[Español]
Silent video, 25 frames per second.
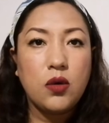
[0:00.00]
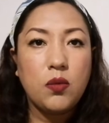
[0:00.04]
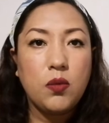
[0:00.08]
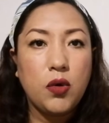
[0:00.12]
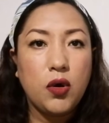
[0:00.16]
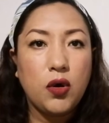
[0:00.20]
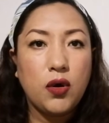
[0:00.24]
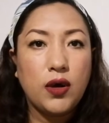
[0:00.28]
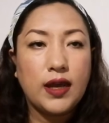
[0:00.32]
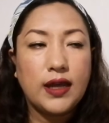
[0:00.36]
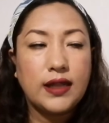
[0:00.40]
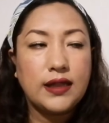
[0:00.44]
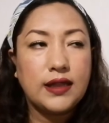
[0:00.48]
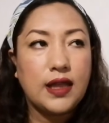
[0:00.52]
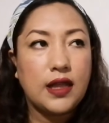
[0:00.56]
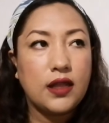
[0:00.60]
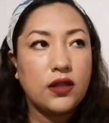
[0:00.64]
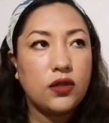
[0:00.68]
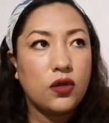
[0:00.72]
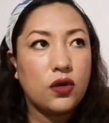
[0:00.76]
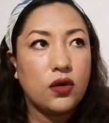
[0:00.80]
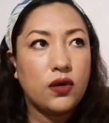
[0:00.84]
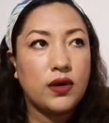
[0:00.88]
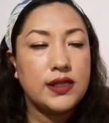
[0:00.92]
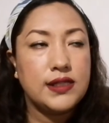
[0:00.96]
como que
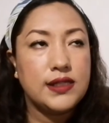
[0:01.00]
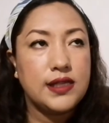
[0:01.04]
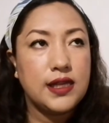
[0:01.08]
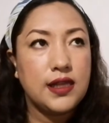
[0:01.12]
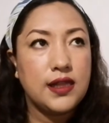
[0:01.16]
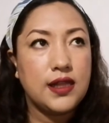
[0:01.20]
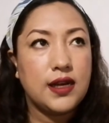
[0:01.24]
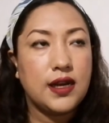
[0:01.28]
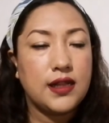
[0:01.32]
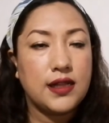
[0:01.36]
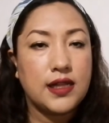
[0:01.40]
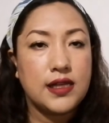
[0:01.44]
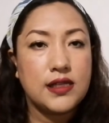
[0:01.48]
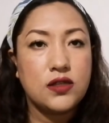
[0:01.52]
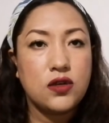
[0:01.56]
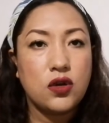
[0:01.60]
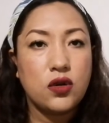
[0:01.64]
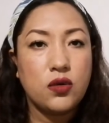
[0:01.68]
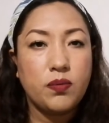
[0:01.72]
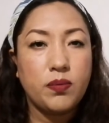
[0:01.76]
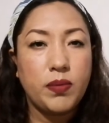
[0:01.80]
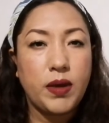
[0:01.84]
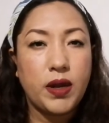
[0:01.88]
tanto esa hidratación,